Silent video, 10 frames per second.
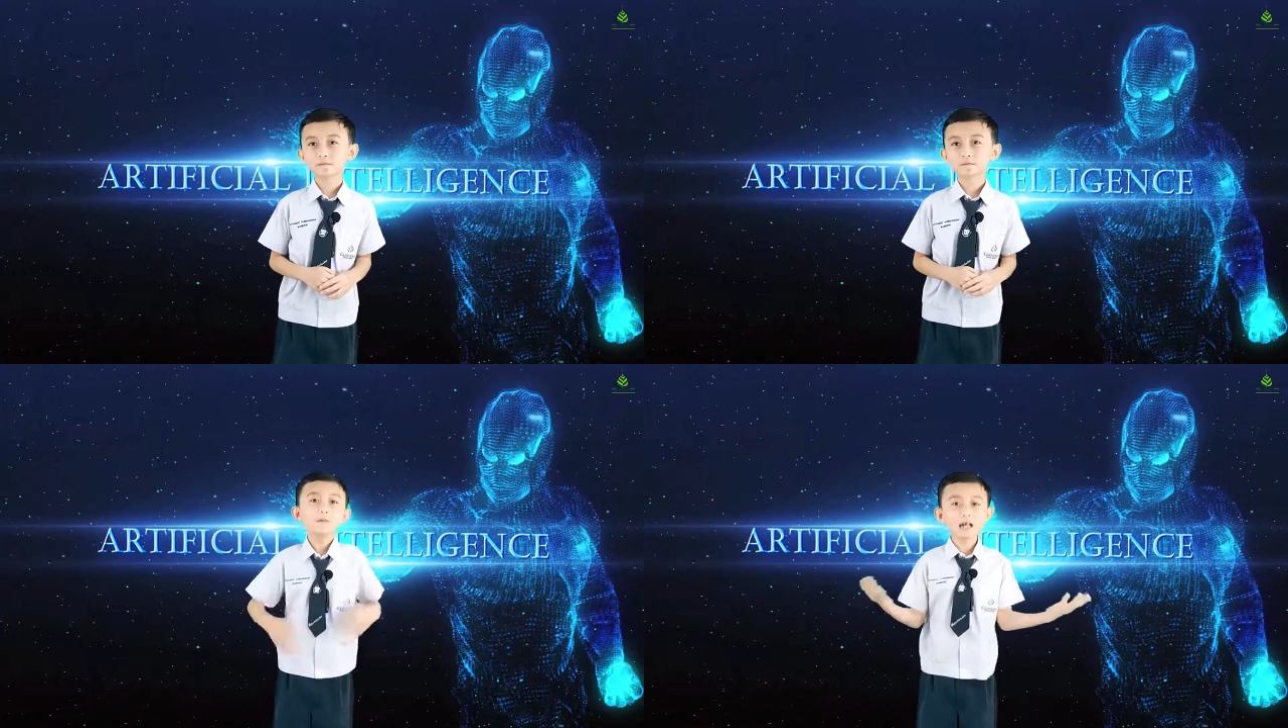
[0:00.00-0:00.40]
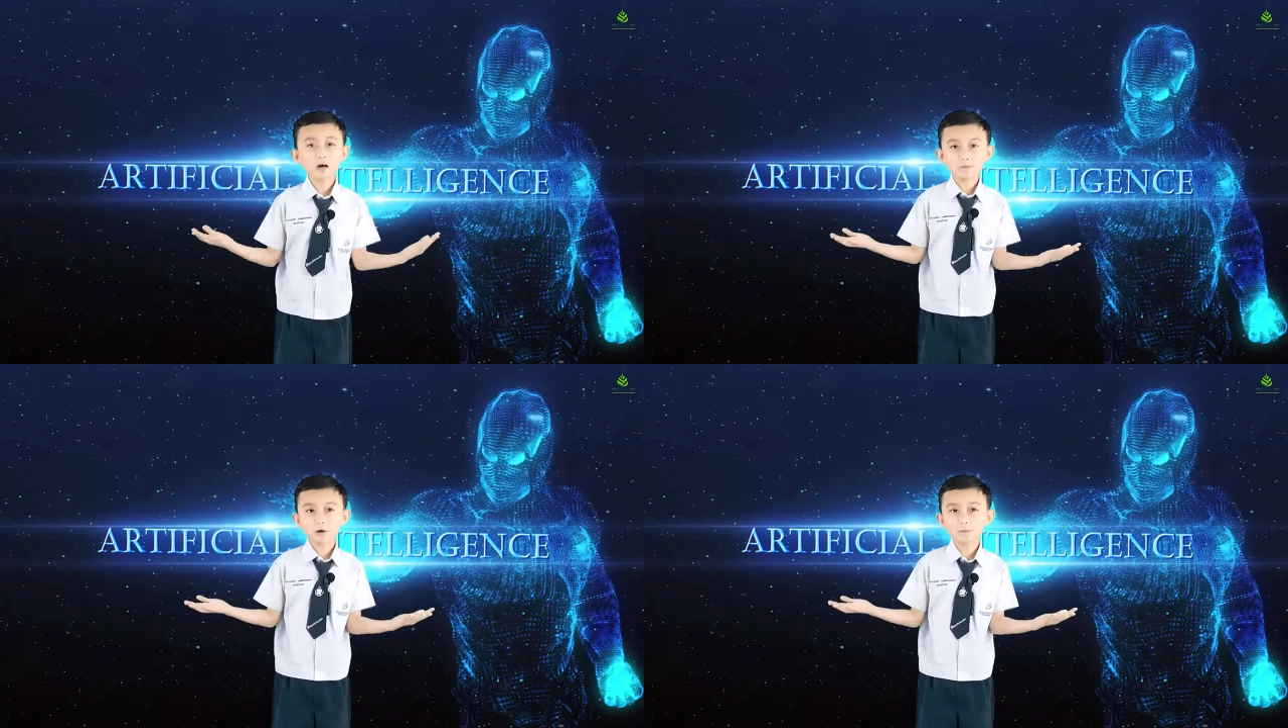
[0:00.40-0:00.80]
เมื่อ
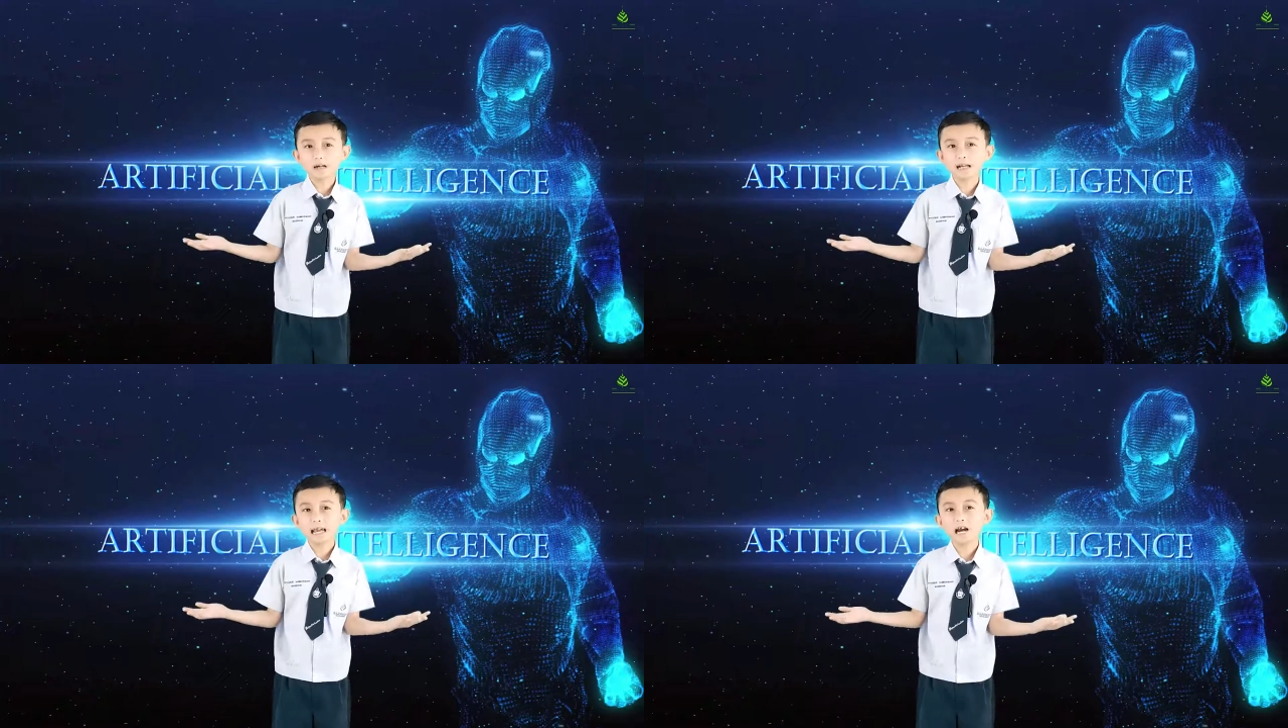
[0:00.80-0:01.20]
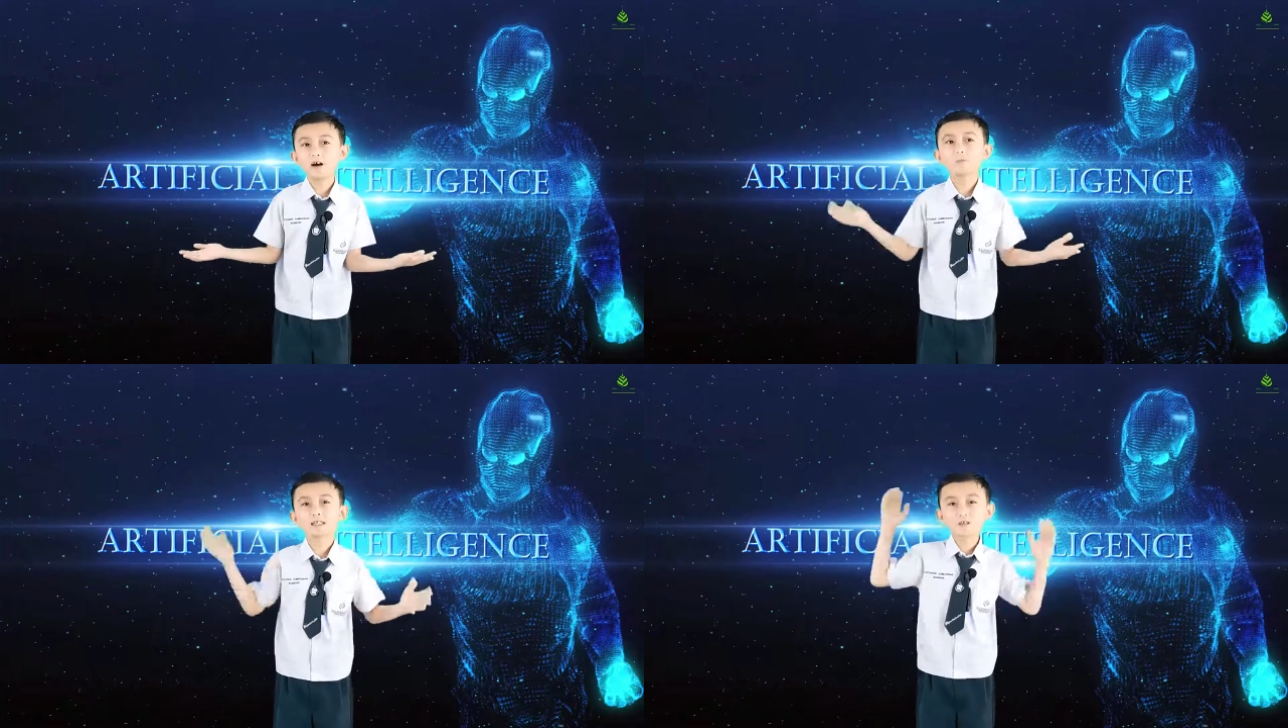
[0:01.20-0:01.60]
ค้นพบกันแล้ว
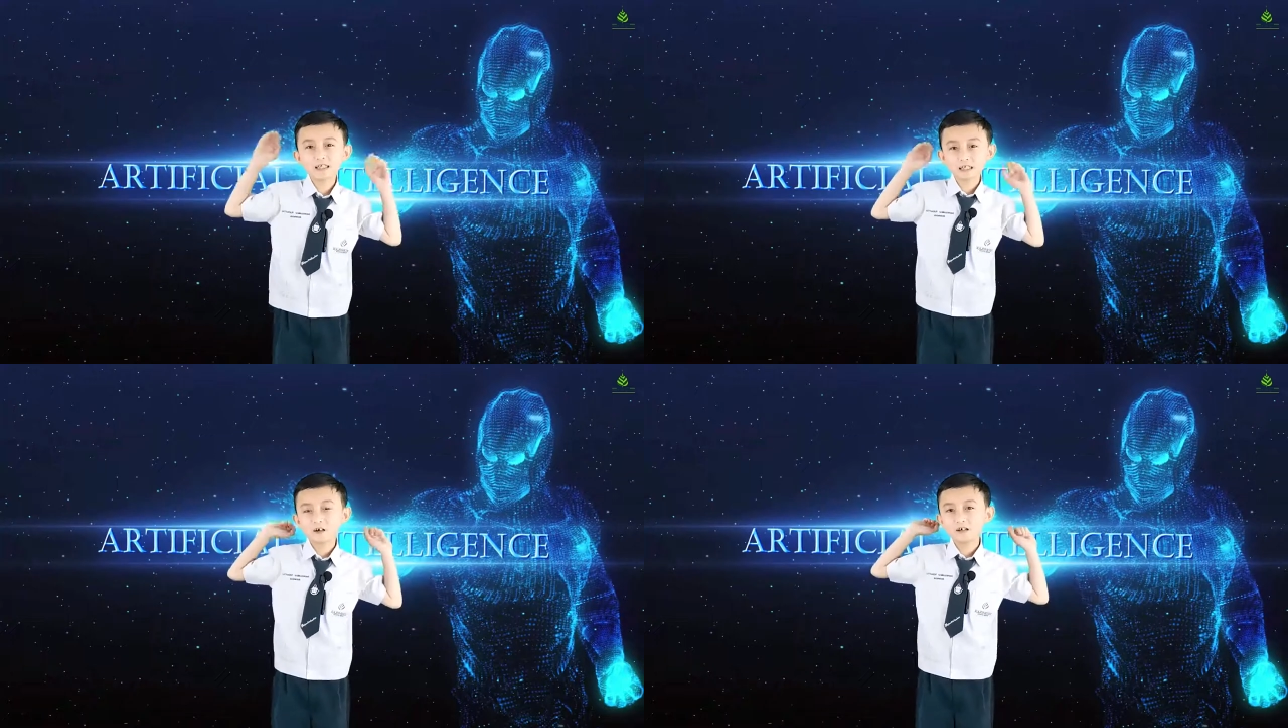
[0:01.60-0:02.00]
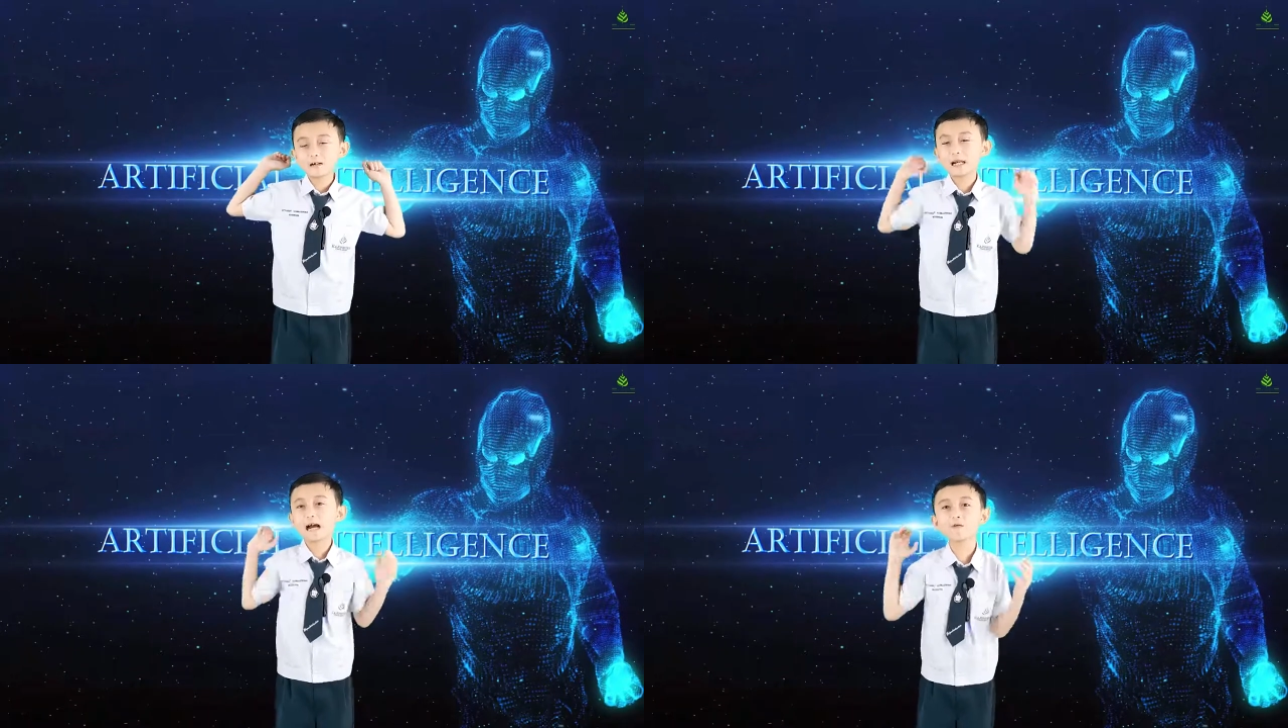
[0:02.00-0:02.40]
มาช่วยตะโกน
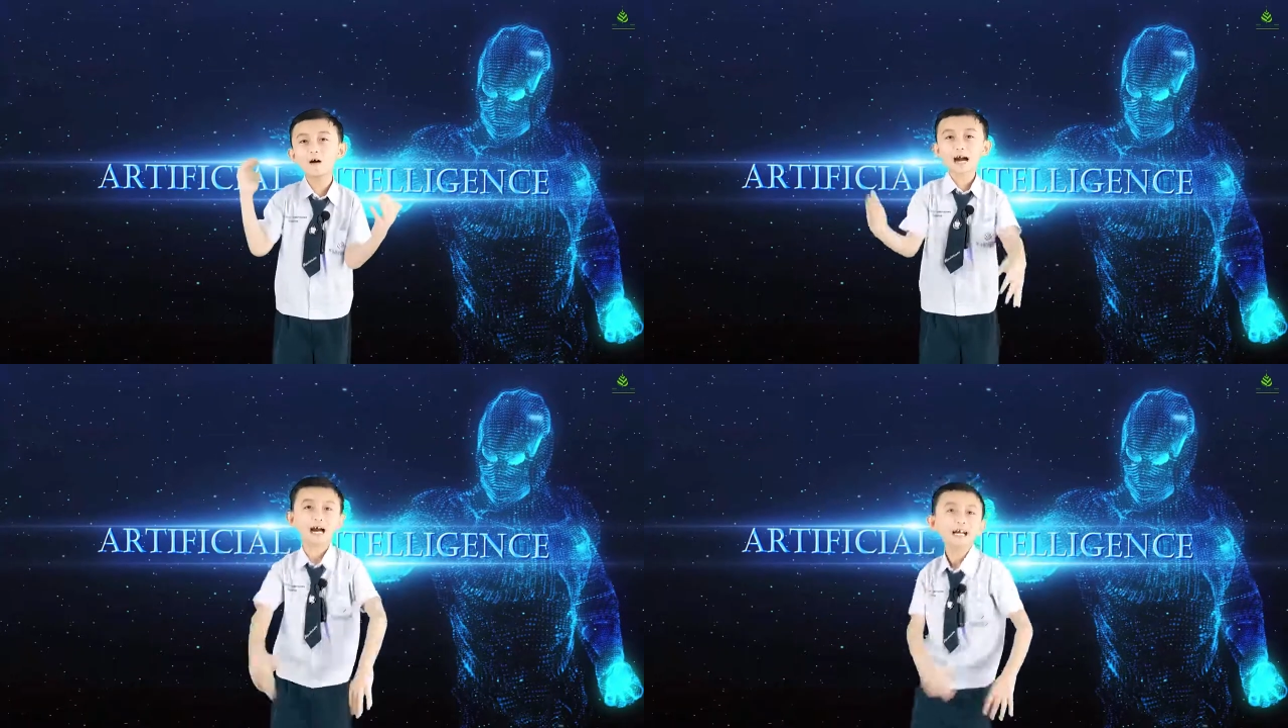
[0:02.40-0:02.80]
ดังๆว่า